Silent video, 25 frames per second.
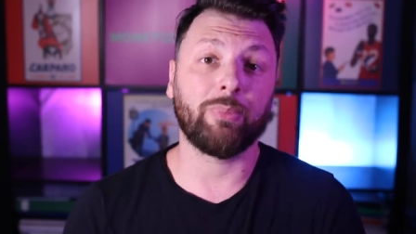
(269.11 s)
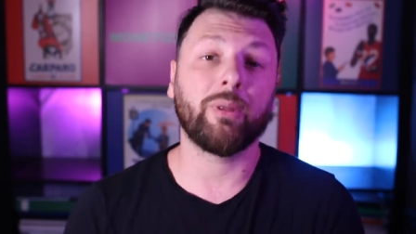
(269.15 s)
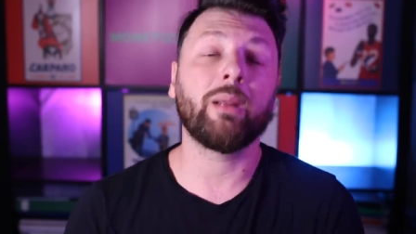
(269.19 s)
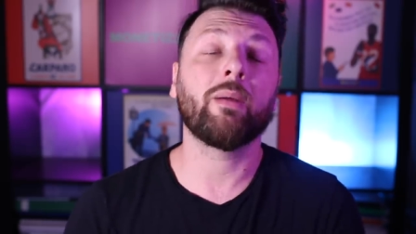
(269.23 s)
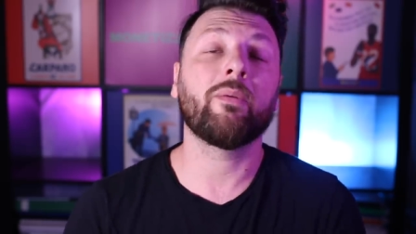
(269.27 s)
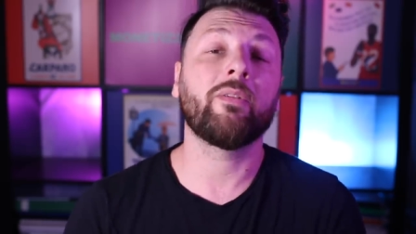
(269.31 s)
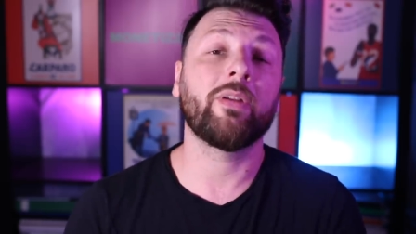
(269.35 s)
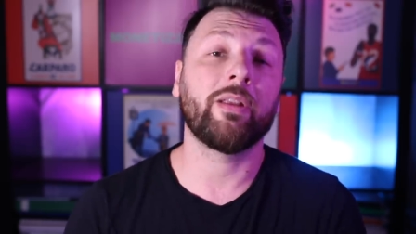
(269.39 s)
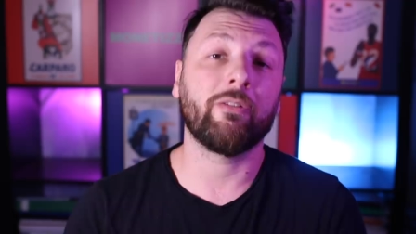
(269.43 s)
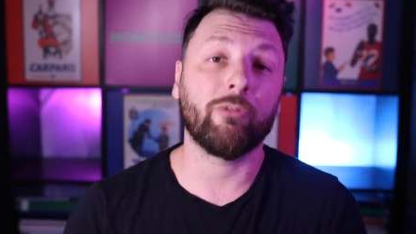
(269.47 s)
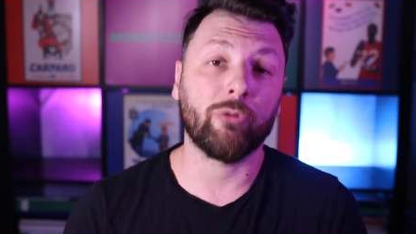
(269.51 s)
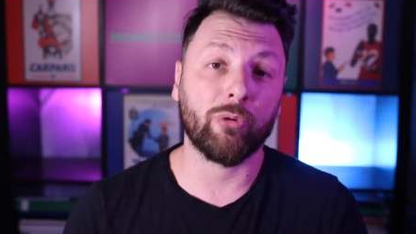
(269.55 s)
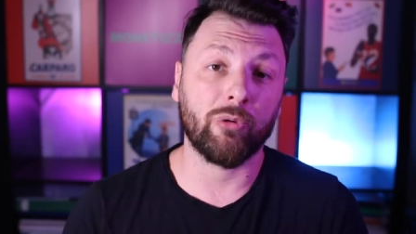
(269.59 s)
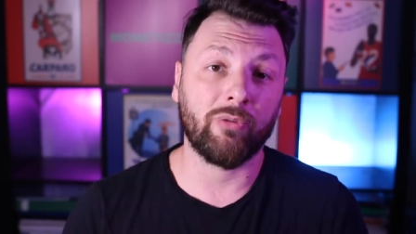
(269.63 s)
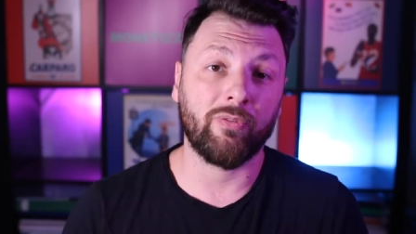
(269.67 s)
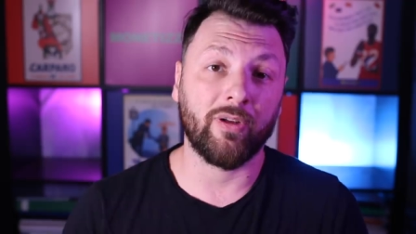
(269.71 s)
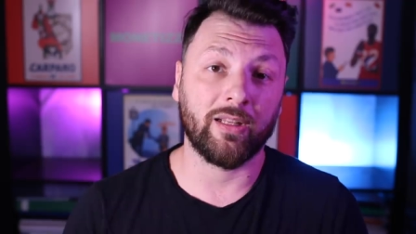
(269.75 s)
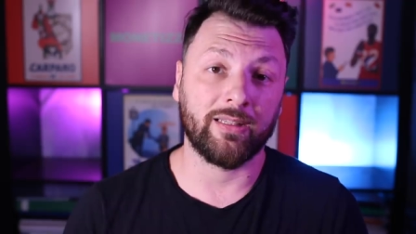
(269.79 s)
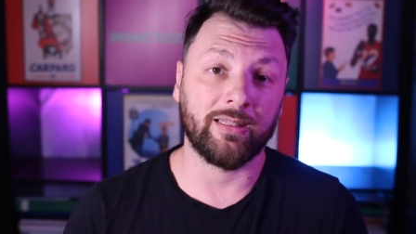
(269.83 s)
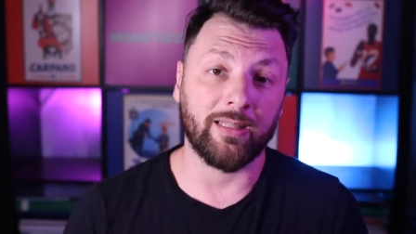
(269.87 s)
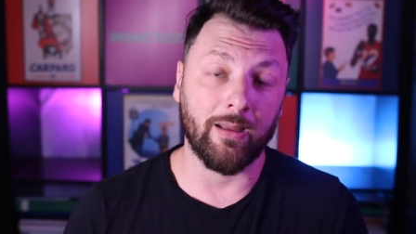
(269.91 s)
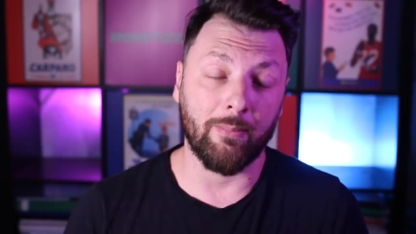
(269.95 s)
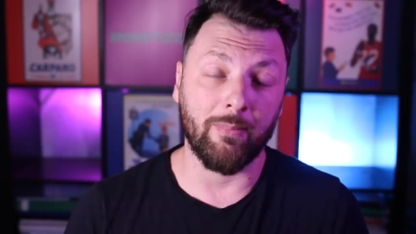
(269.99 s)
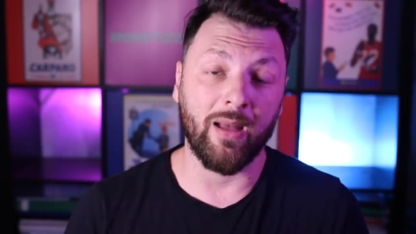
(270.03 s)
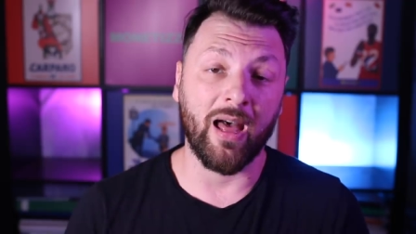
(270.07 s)
prima venivano
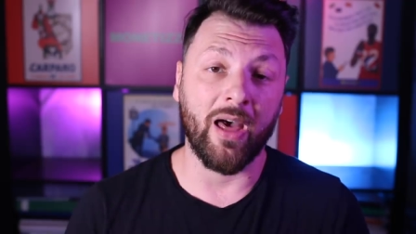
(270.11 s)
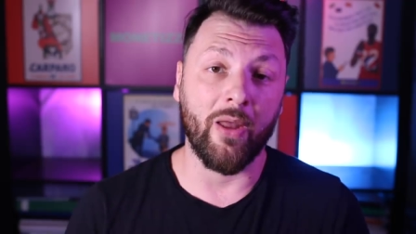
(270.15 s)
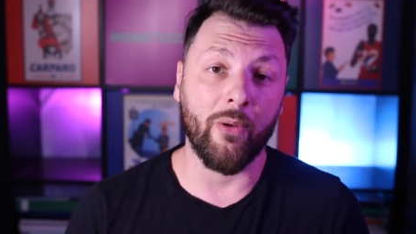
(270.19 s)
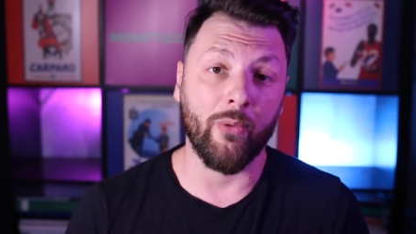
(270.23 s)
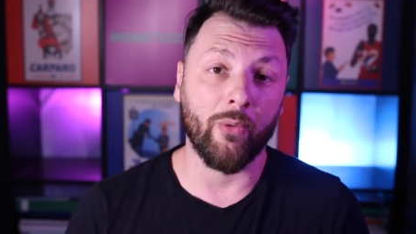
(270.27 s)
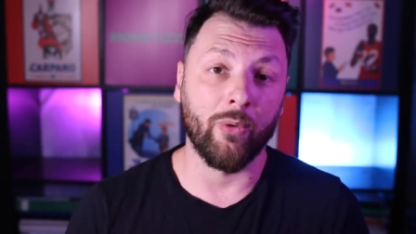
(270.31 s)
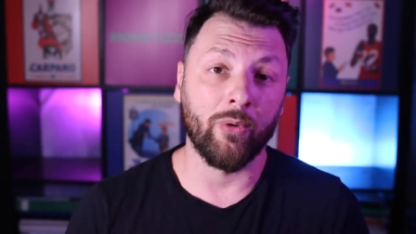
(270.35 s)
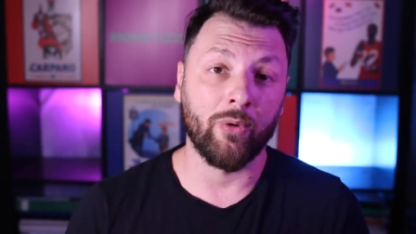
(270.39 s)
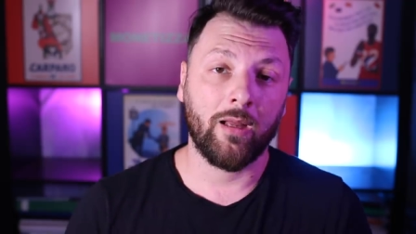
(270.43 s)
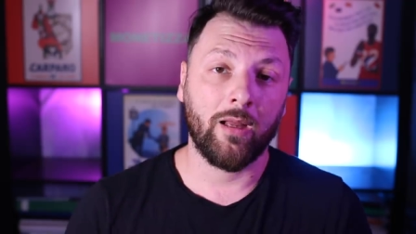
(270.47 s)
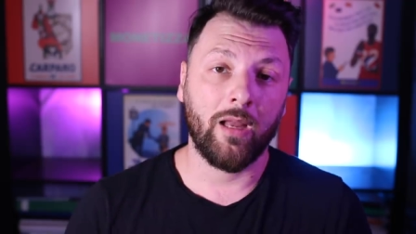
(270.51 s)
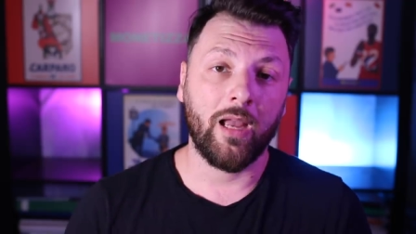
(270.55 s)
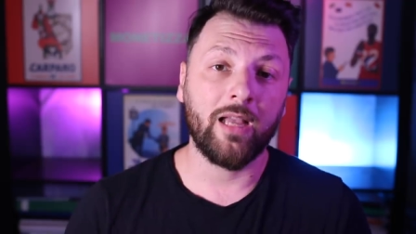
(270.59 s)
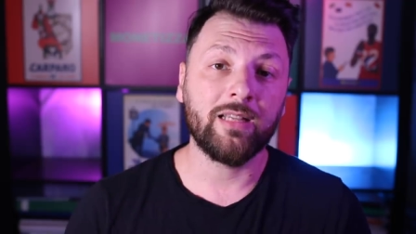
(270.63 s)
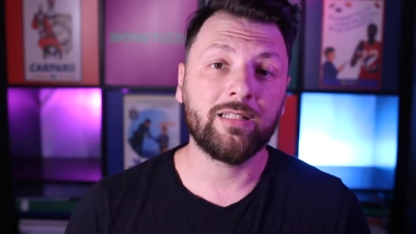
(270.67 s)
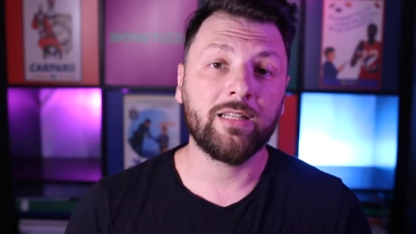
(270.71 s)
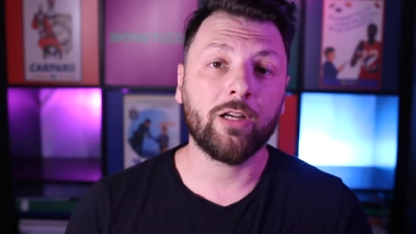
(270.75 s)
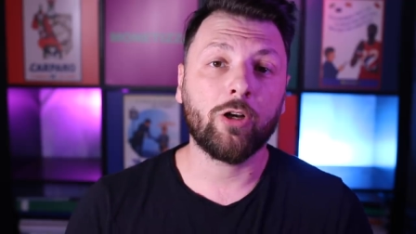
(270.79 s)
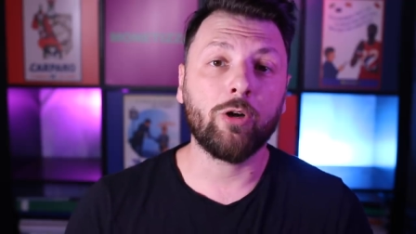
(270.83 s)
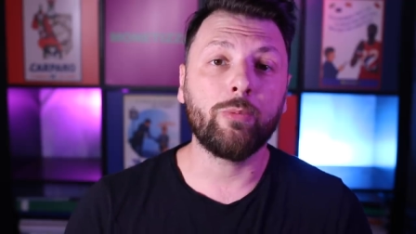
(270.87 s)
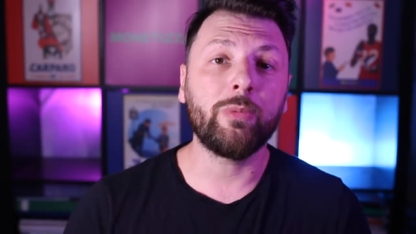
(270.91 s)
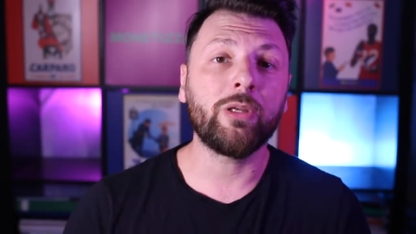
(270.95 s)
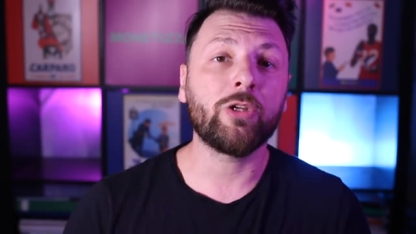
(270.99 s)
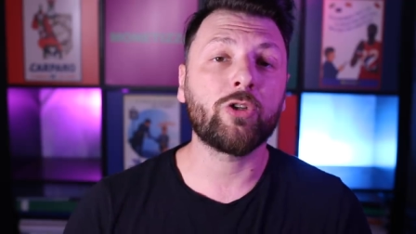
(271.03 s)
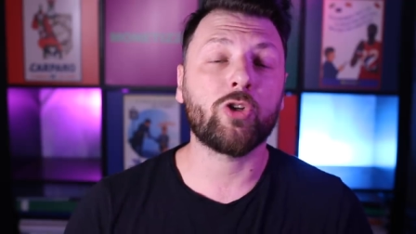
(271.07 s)
fatte a mano e
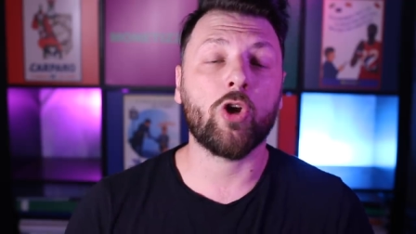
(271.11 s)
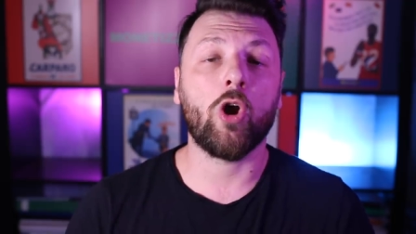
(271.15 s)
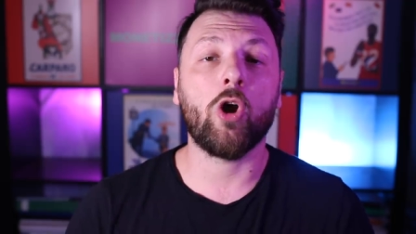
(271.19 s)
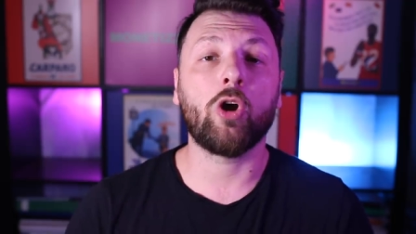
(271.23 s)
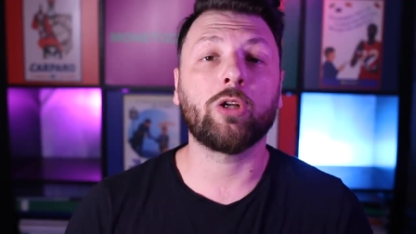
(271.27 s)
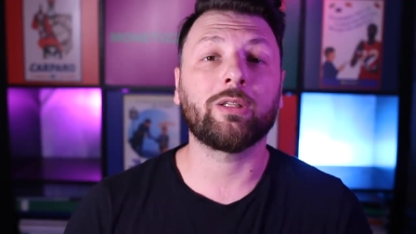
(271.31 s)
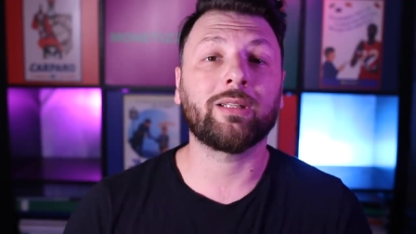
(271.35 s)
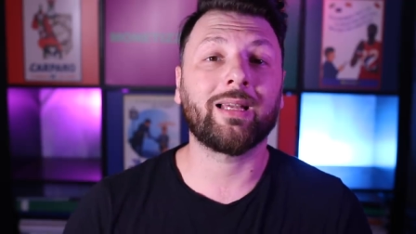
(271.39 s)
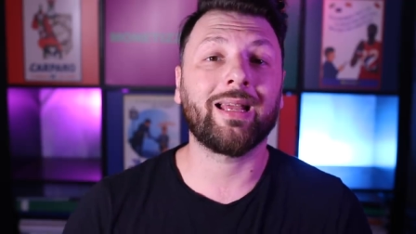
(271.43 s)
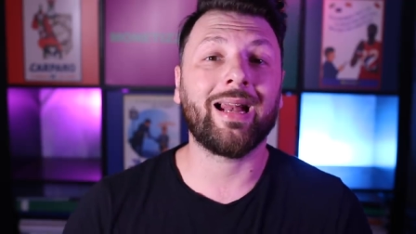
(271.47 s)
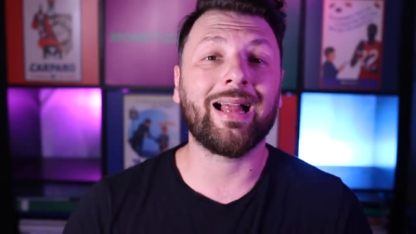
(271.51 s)
si cominciò,